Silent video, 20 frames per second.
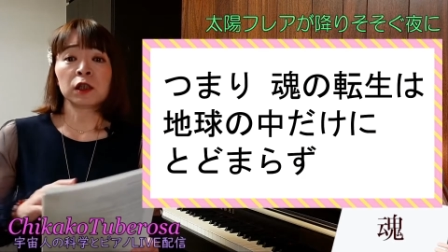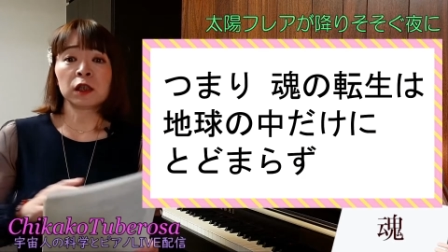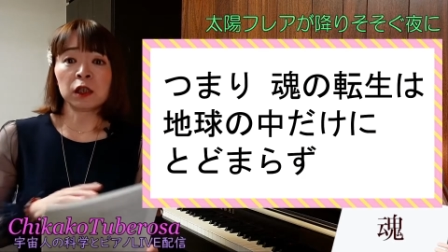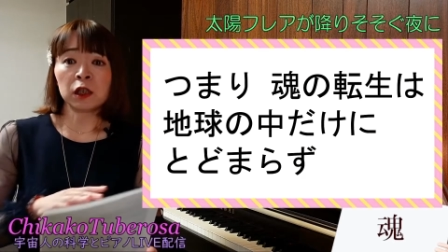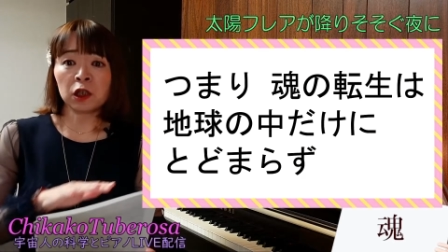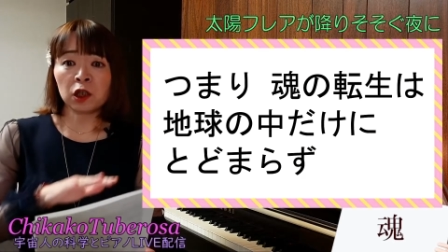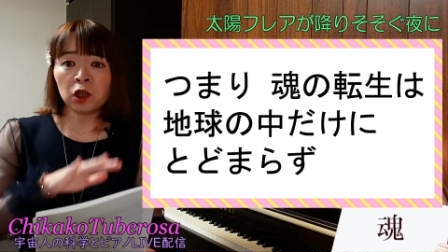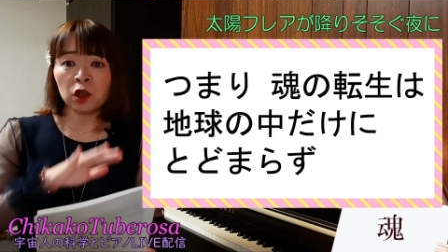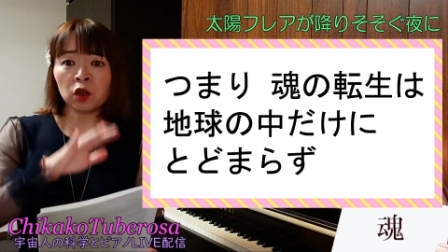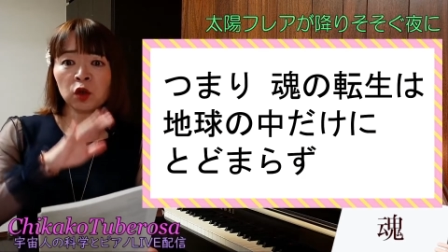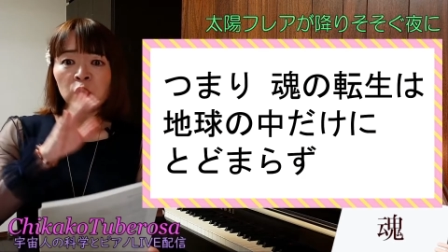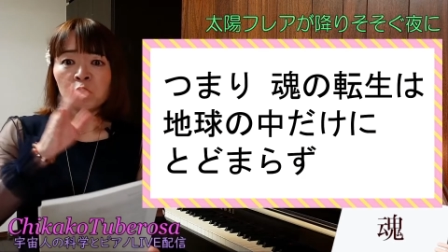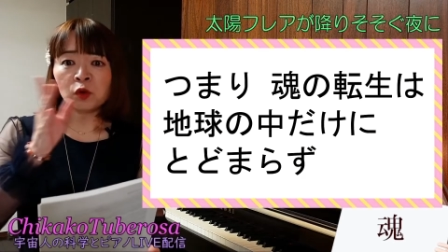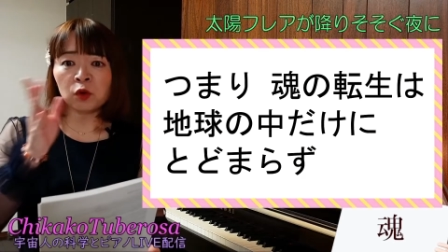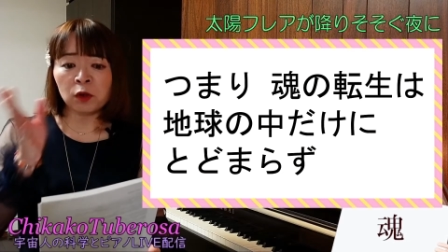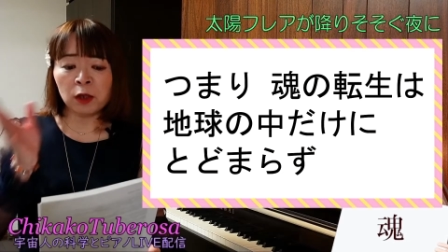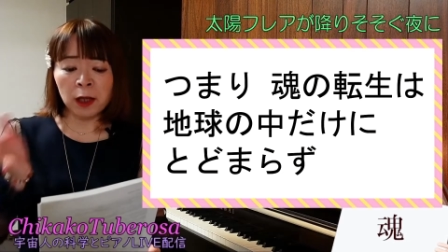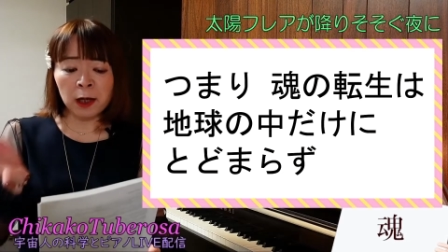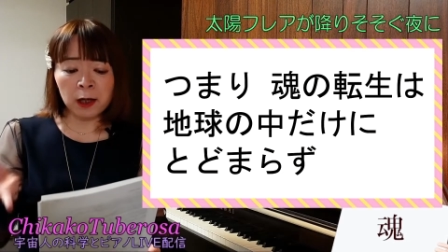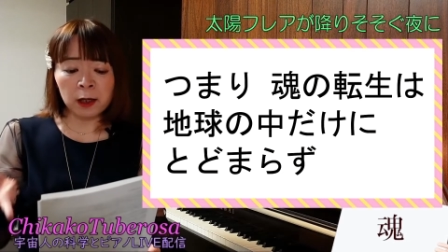地
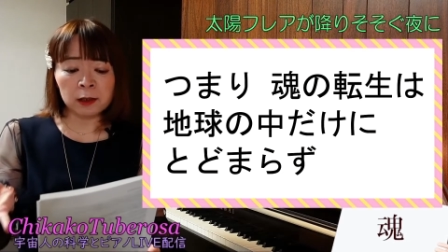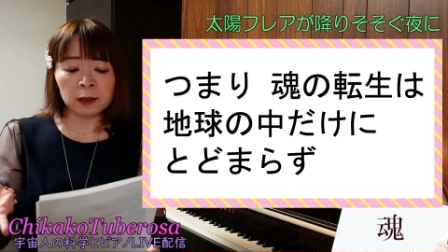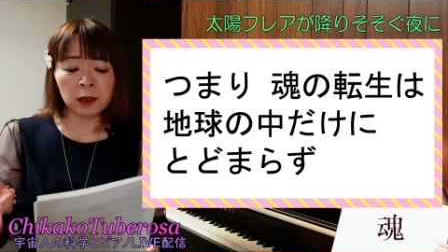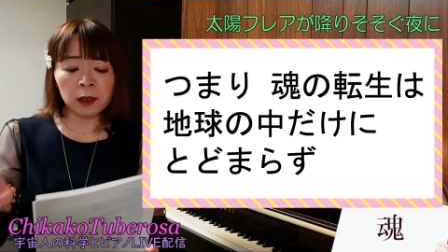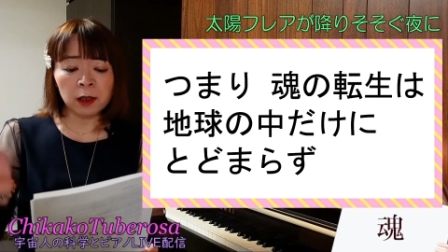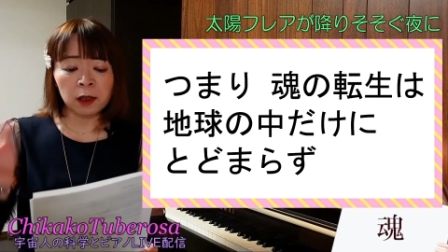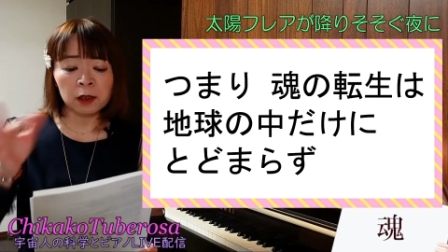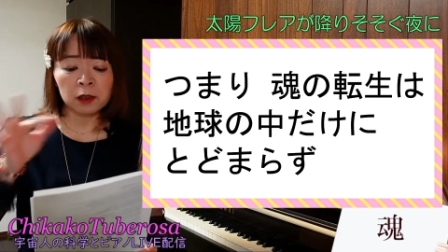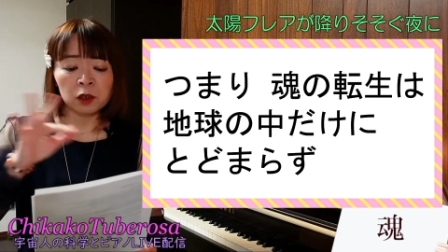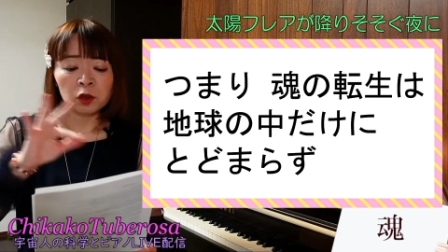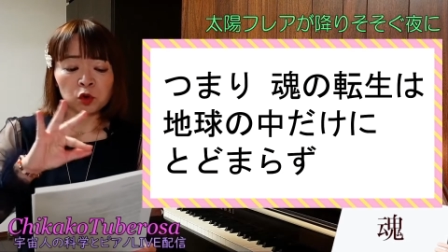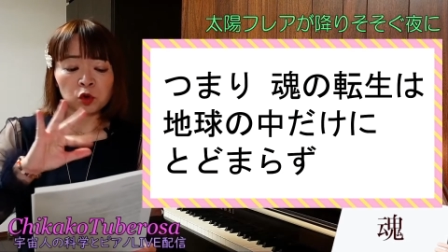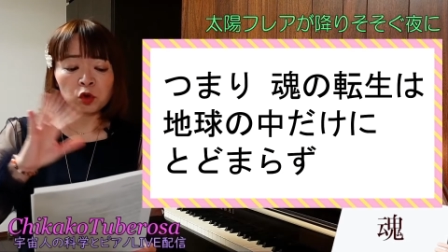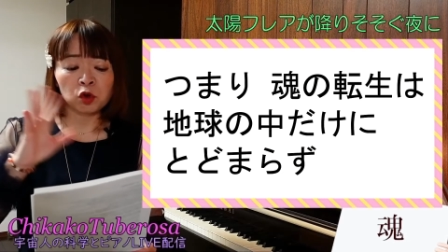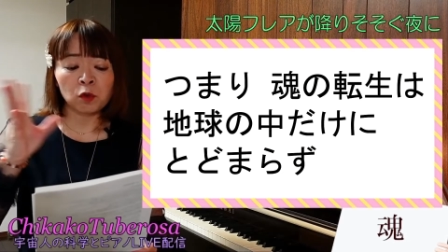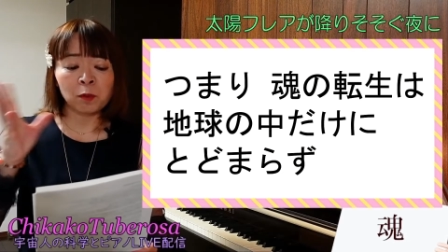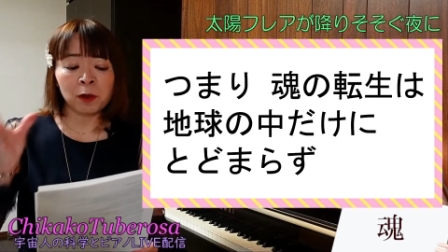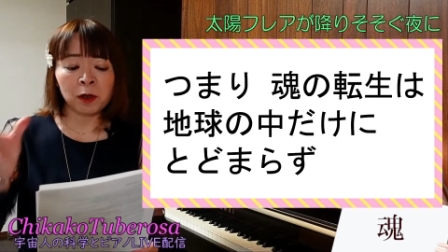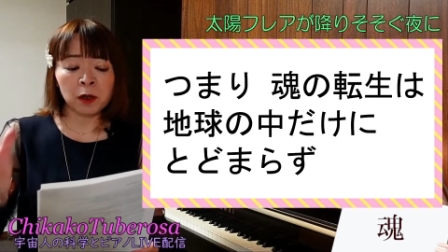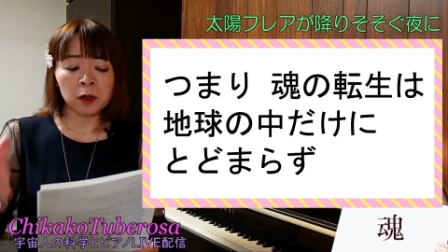球の中だけに
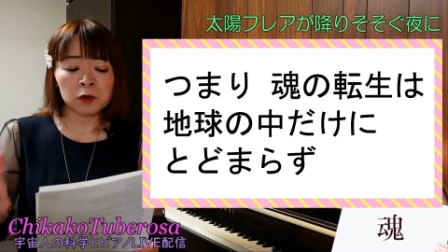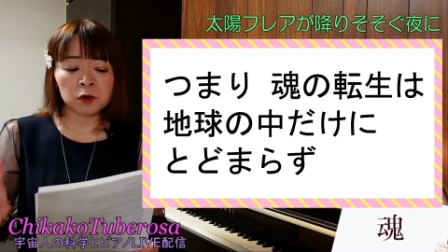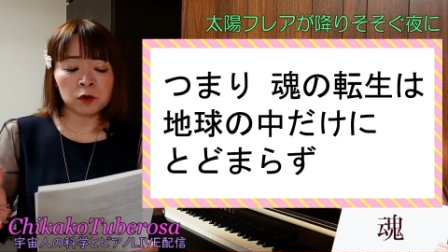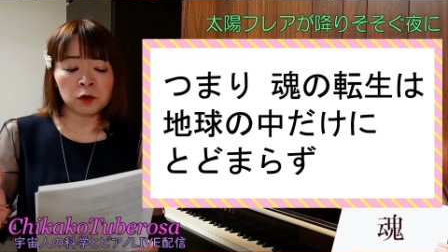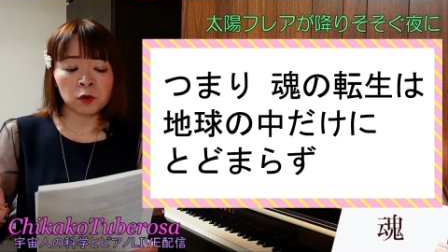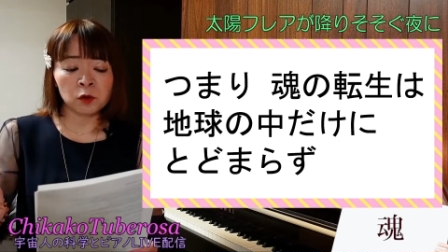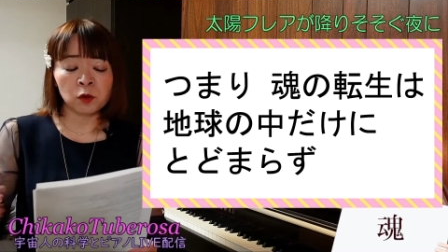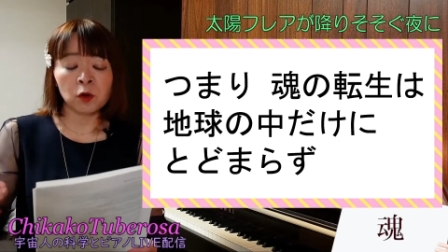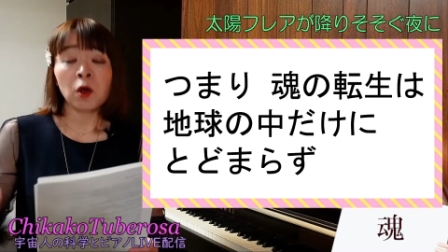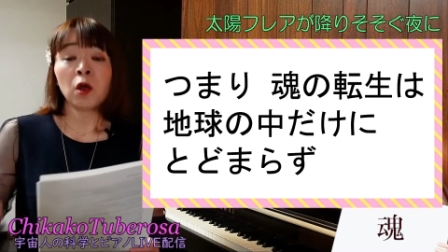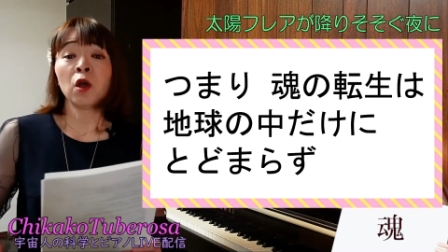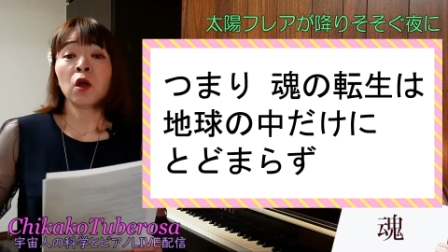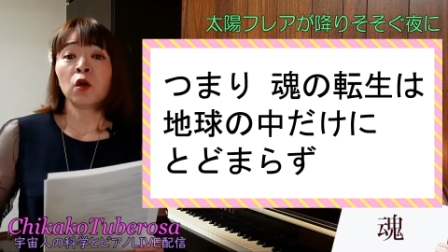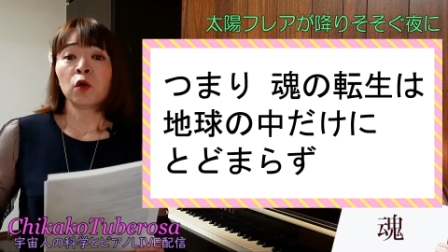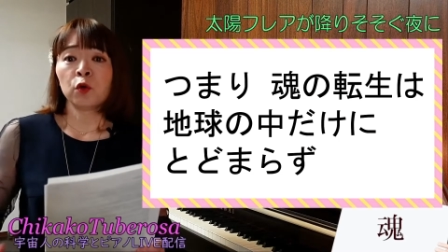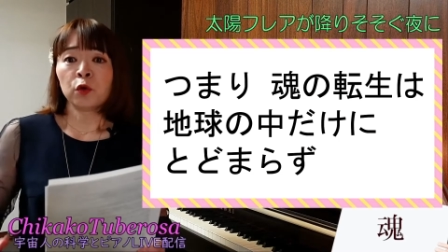とどまらず、